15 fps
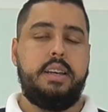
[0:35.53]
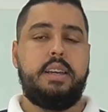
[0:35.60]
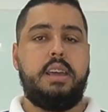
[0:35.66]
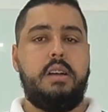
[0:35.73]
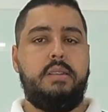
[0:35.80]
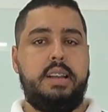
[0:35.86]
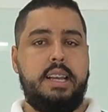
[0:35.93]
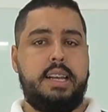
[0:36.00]

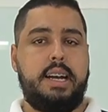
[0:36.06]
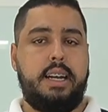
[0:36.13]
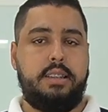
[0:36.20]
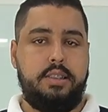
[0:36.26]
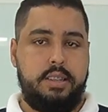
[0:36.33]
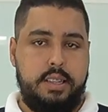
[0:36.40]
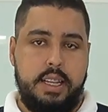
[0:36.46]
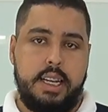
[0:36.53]
que é o
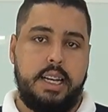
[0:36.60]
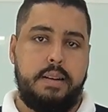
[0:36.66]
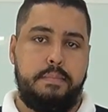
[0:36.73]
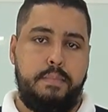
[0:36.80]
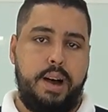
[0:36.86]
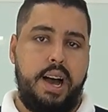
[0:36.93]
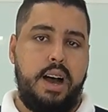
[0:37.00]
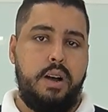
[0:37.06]
alicate de
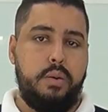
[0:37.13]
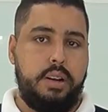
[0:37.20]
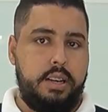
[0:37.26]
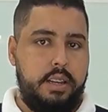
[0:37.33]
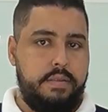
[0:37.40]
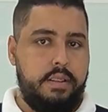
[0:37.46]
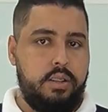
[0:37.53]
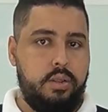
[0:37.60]
decapar, o
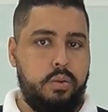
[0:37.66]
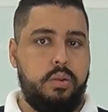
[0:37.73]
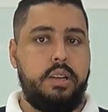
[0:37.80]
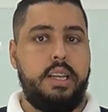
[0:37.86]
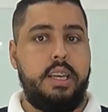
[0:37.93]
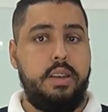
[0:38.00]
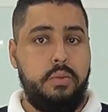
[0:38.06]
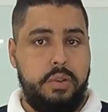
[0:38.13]
clivador
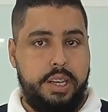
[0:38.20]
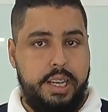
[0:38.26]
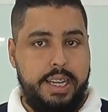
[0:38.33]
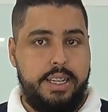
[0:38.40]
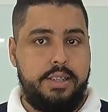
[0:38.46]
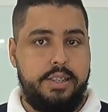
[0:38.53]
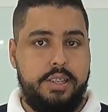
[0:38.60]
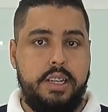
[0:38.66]
e o
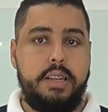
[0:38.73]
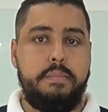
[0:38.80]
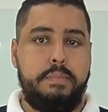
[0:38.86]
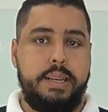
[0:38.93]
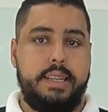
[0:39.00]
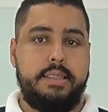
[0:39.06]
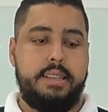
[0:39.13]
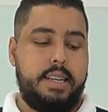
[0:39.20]
kit de
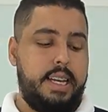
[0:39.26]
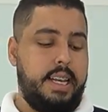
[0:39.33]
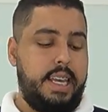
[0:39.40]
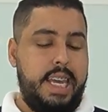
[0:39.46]
limpeza,